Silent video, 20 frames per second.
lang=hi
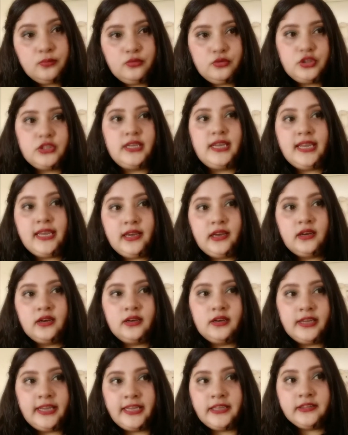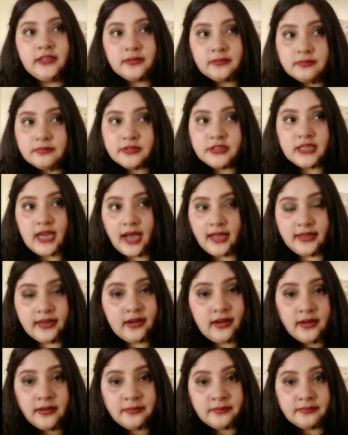मुझे एकदम ज़्यादा
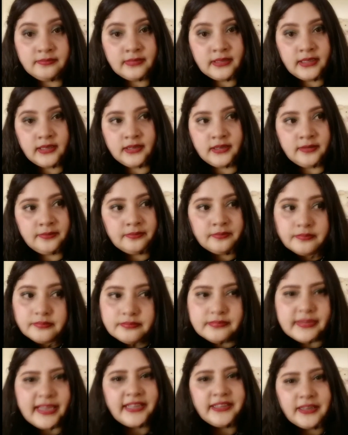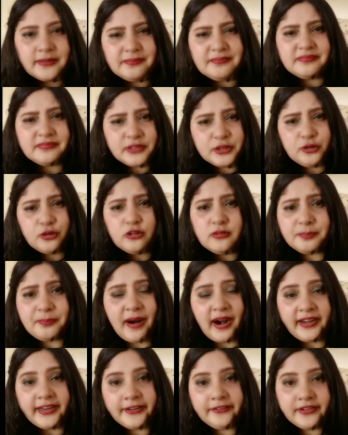एकदम यू नो
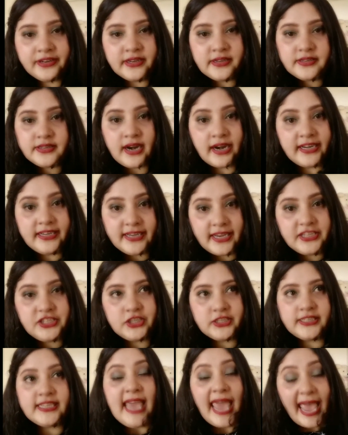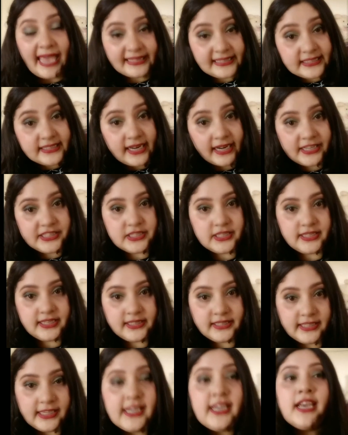पार्टी वेयर साड़ी नहीं चाहिए थी ऐसी साड़ी चाहिए
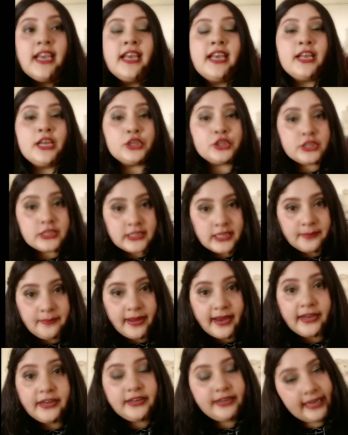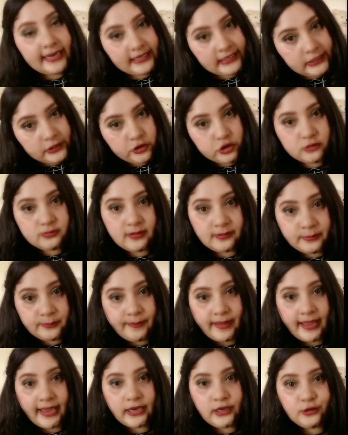थी जिसे मैं डेली यूज में भी
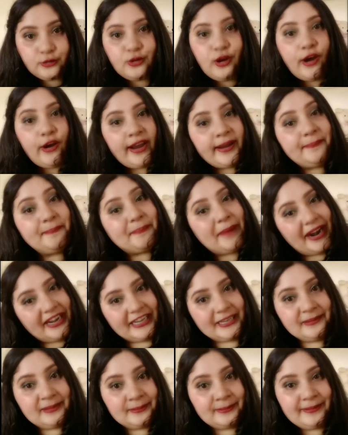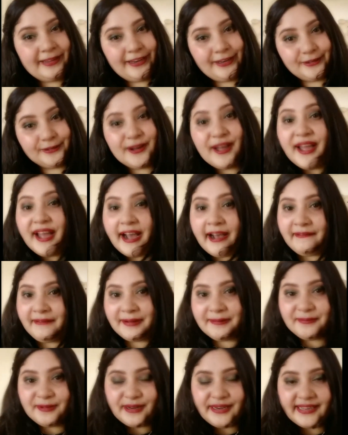पहन लूँ एंड पार्टी में भी पहन लूँ अब
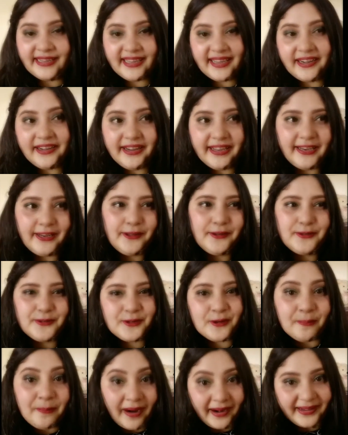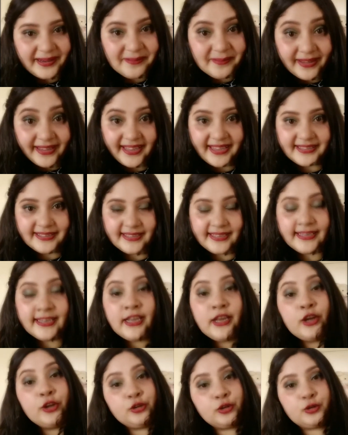आप बोलेंगे यार डेली यूज को पार्टी में कैसे
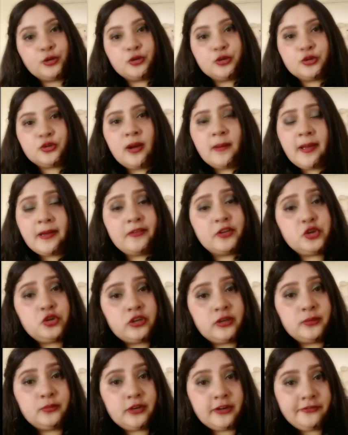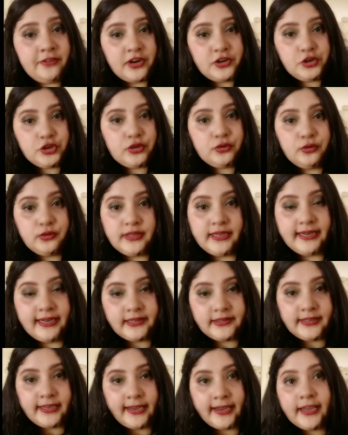तो दोस्तों हमारे वहाँ छोटे मोटे फंक्शन होते
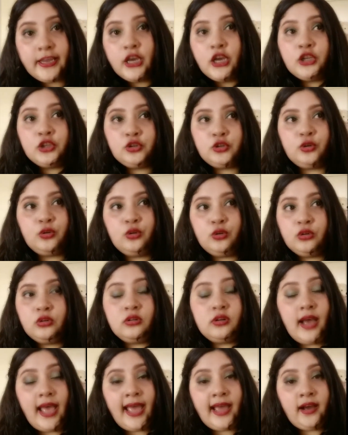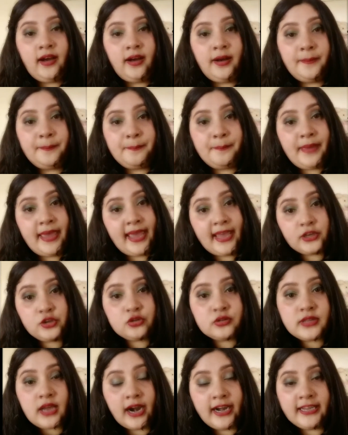रहते हैं तो आ, मैं
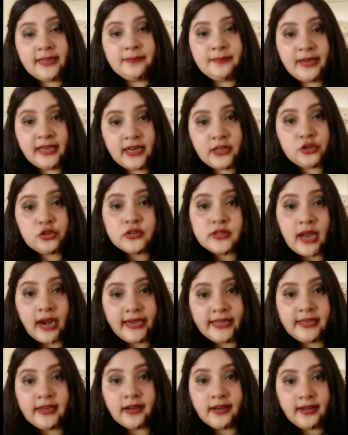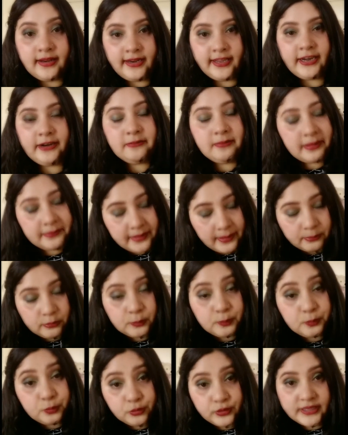जो साड़ी मेरा जो साड़ी का कलर है मैं भी
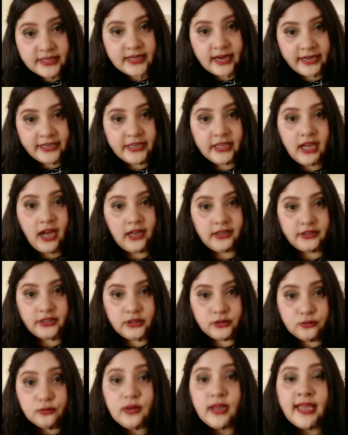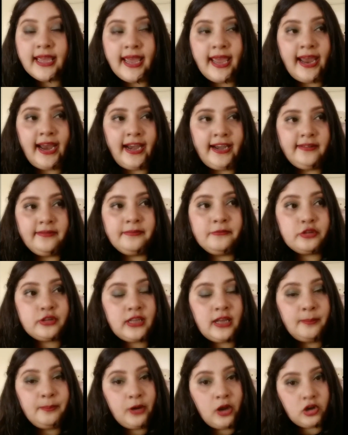आपको पूरी साड़ी दिखाती हूँ एंड
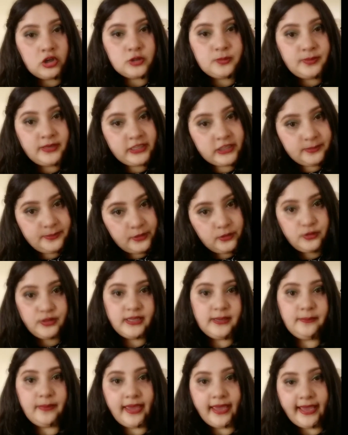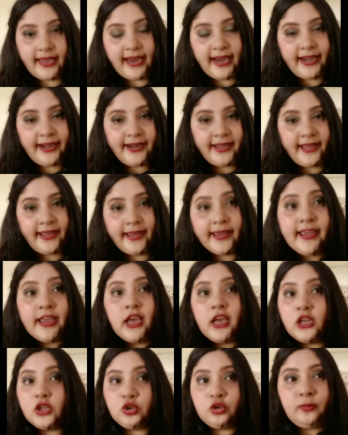उसका ब्लाउज पीस भी उसी में है एड है
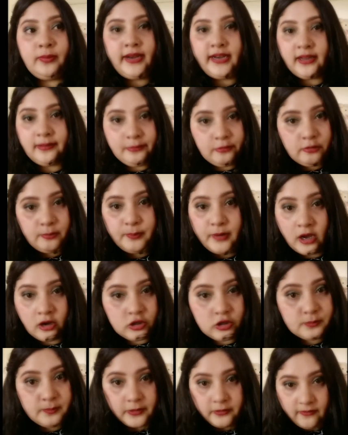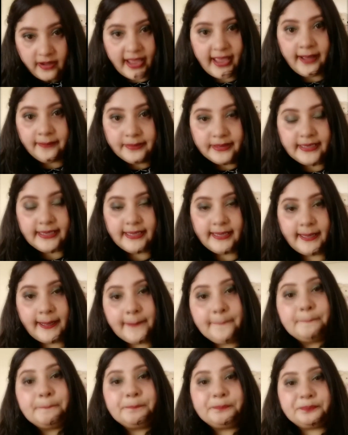तो मैंने अभी वो ब्लाउज बनवाया भी नहीं
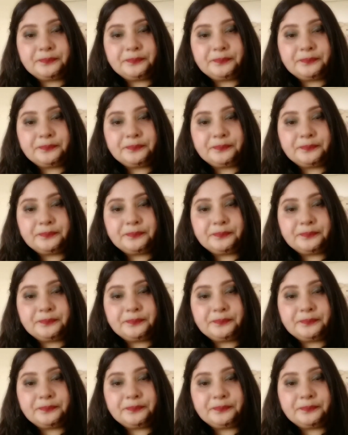है